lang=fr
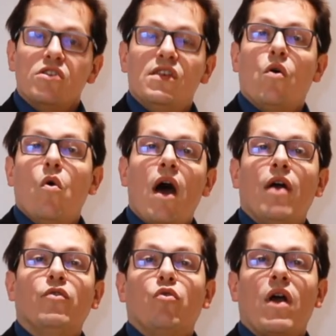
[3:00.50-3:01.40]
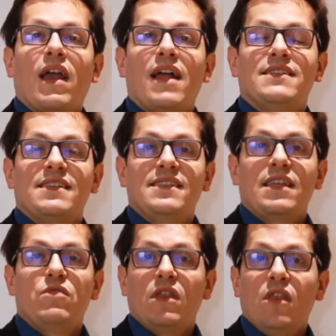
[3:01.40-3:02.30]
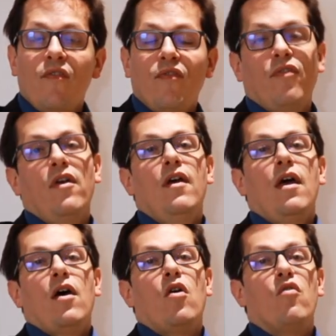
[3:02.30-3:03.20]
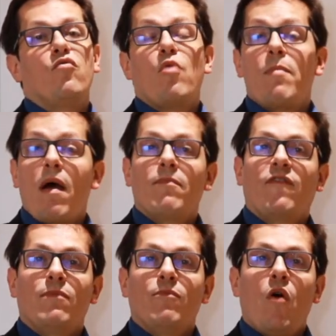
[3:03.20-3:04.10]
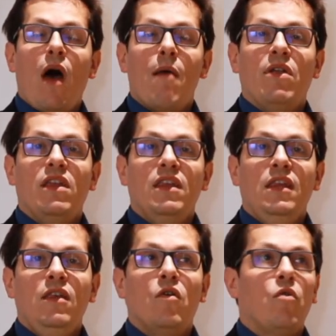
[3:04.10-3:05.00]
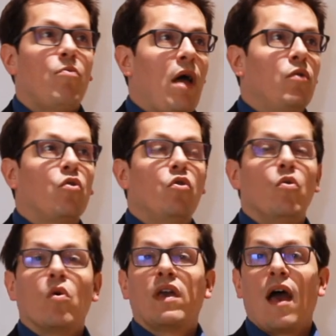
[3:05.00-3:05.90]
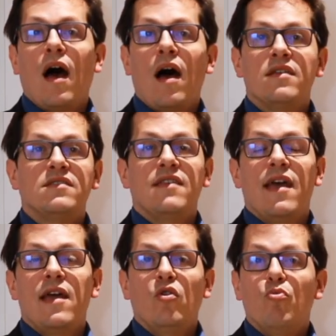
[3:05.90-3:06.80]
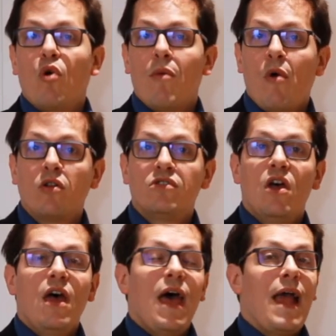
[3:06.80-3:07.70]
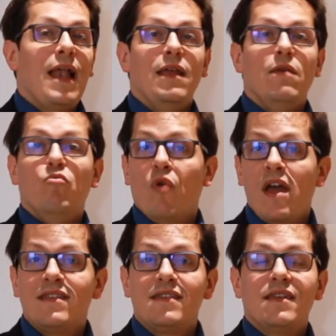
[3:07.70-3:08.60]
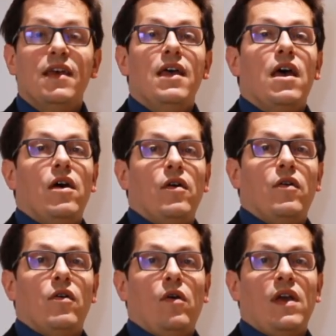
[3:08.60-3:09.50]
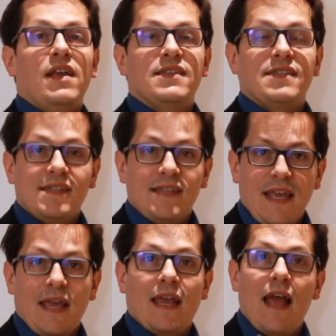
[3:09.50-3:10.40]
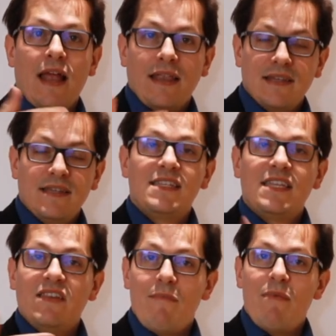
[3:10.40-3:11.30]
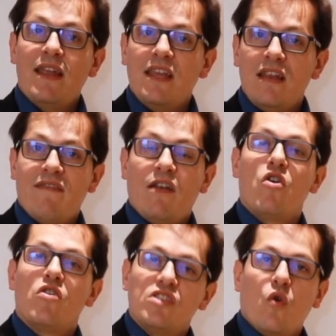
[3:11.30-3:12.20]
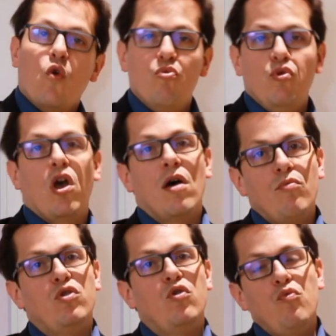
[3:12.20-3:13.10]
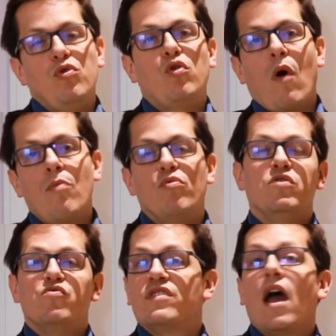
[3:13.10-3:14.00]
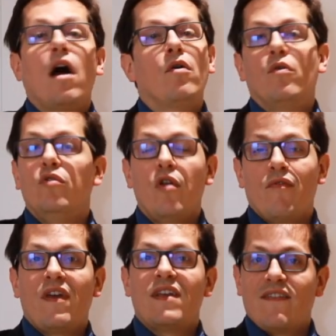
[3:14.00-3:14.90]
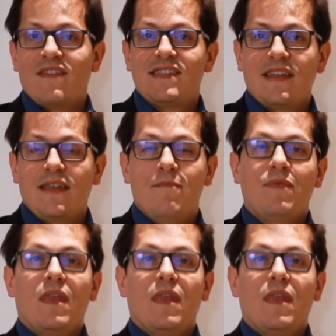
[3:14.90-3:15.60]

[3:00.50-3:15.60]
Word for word: 0, 1, 2, 3, 4, 5, 6, 7, 8, 9, vous pouvez parfaitement appeler I euh, par un autre nom, K, Z, peu importe. Elle est muette euh, et c'est un indice qui va balayer les valeurs 0, puis 1, puis 2, puis 3, puis jusqu'à 9, et ça va s'arrêter.